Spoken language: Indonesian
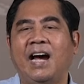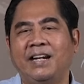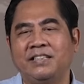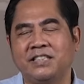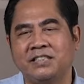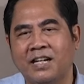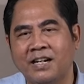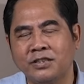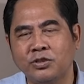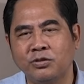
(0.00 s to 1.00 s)

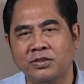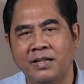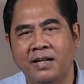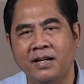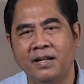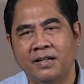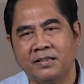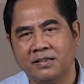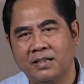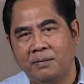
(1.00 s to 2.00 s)
kesalahan secara
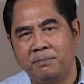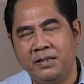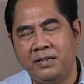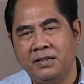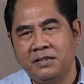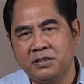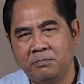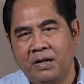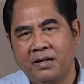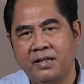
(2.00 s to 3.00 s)
sosial,
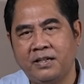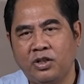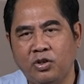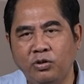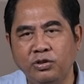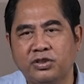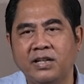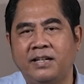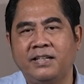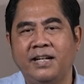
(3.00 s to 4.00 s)
tetapi
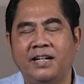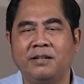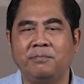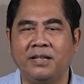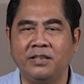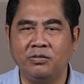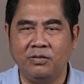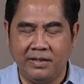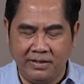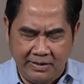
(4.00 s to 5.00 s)
sebagai dosa
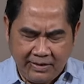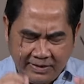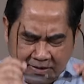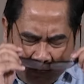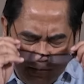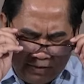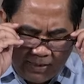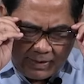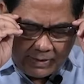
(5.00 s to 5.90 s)
di hadapan Tuhan.